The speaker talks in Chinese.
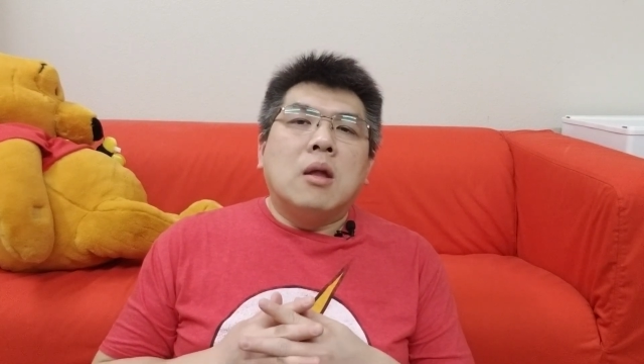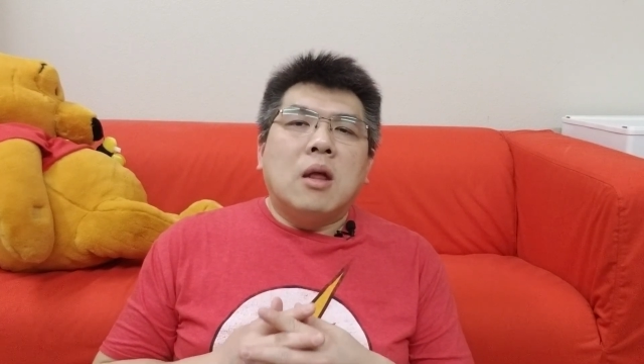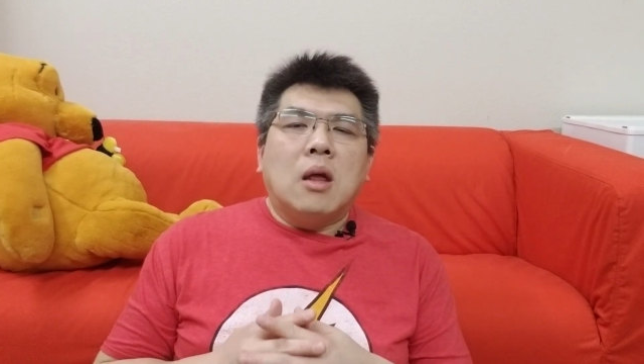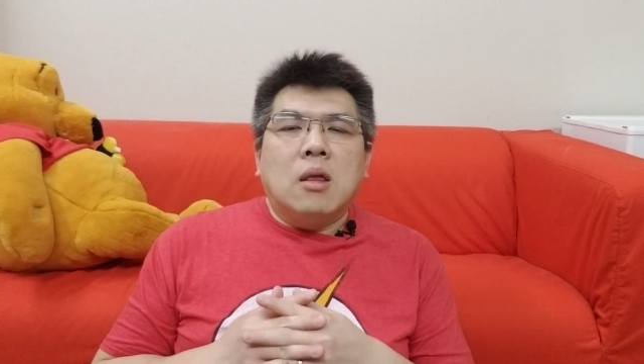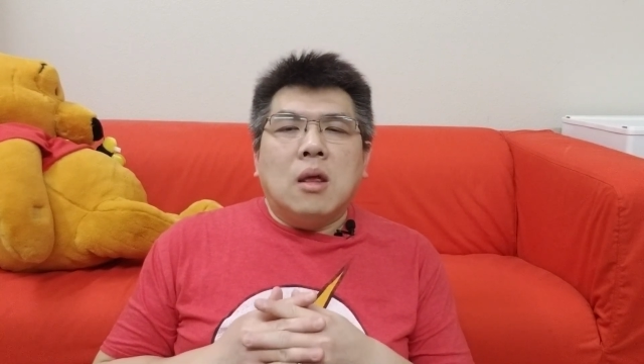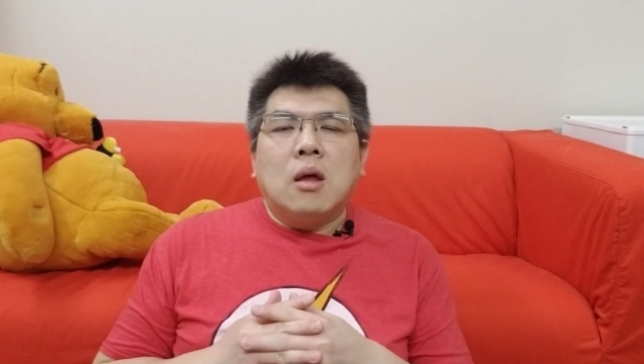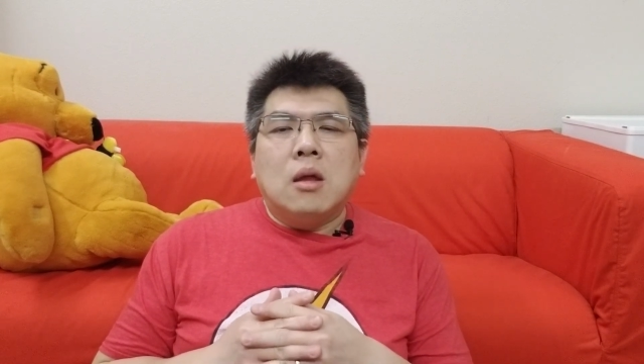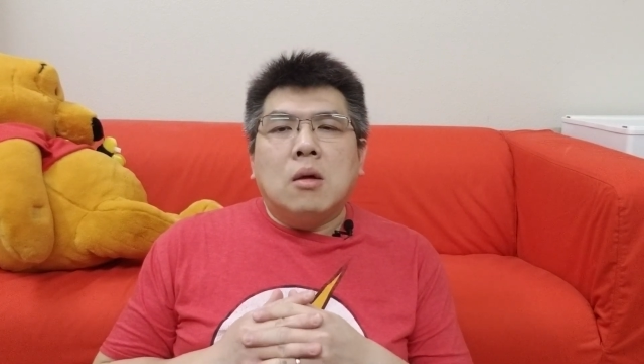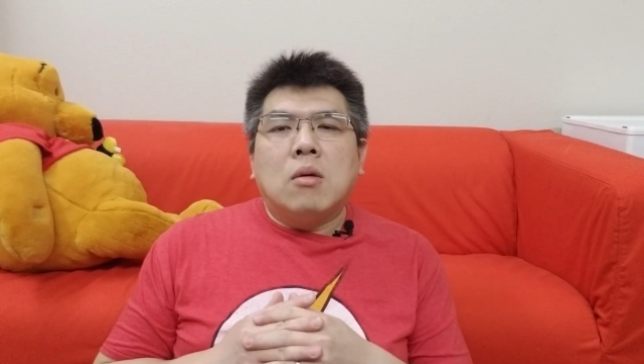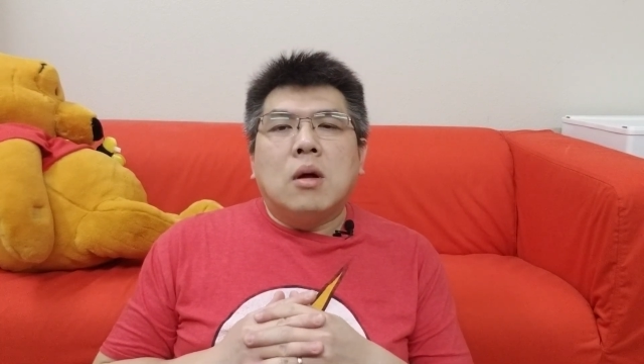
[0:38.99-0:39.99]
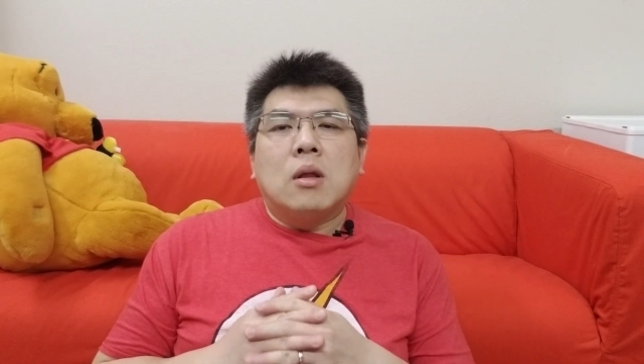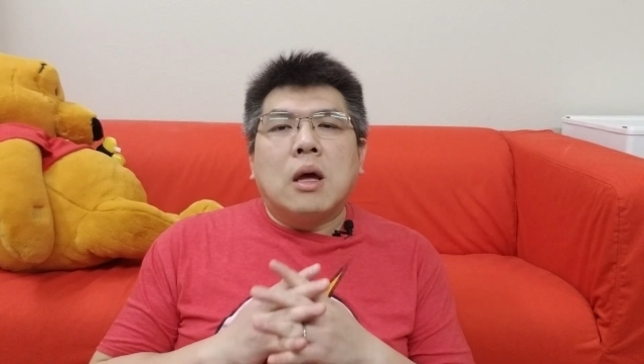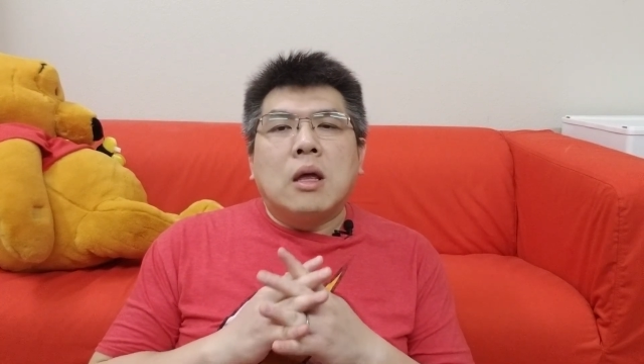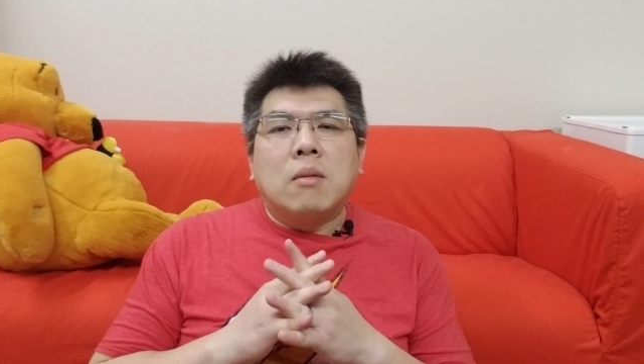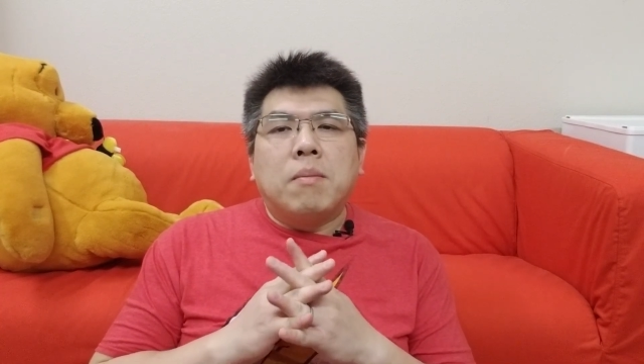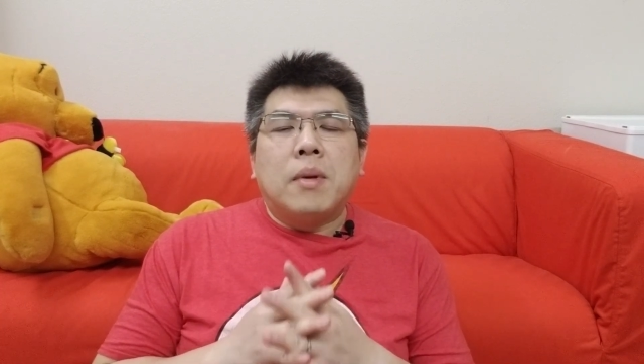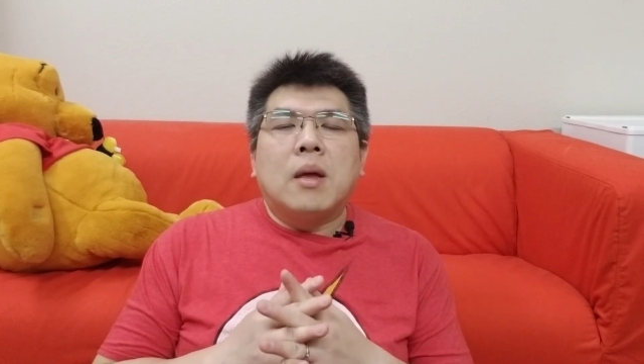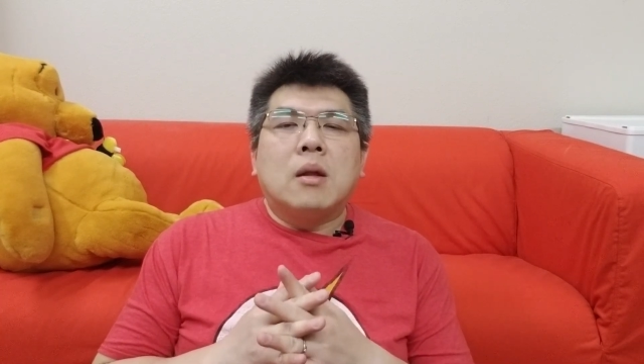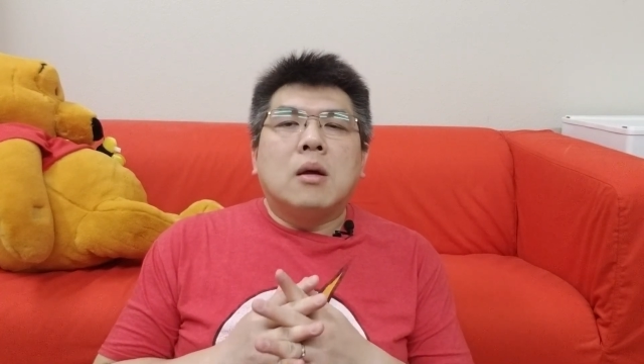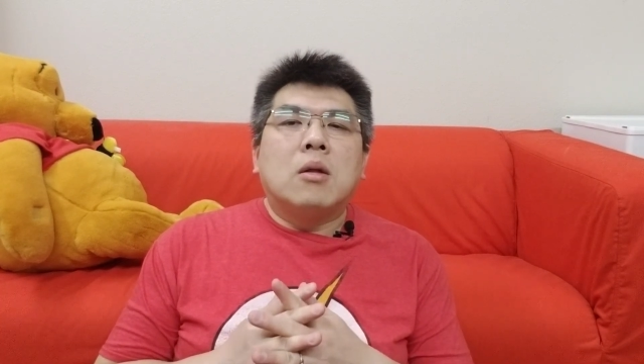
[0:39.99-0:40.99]
现在的话，它已经
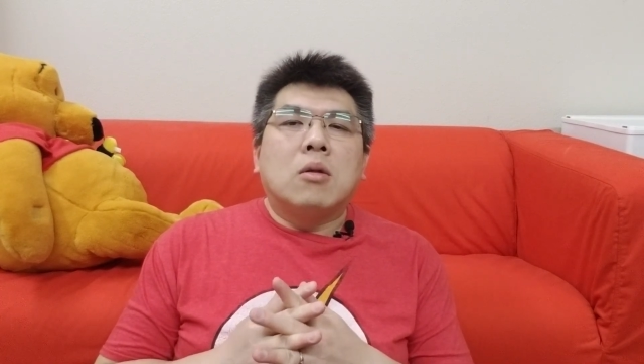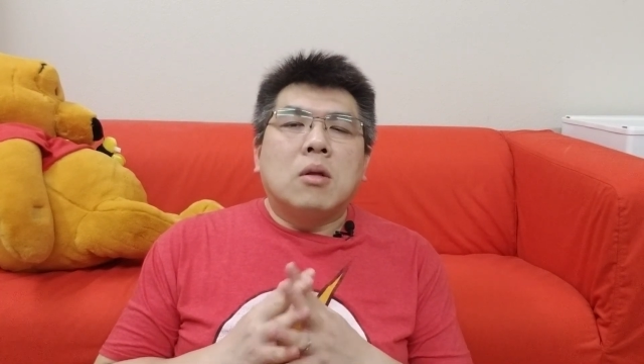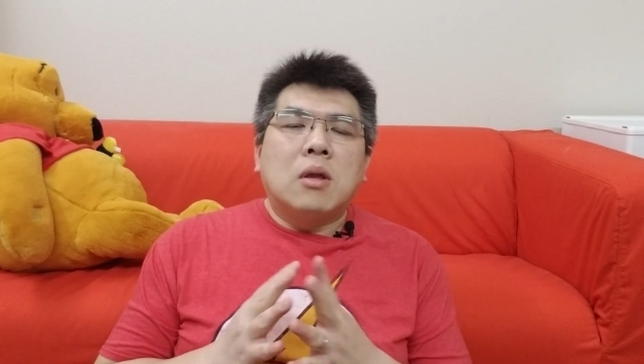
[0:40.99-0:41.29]
变了很多。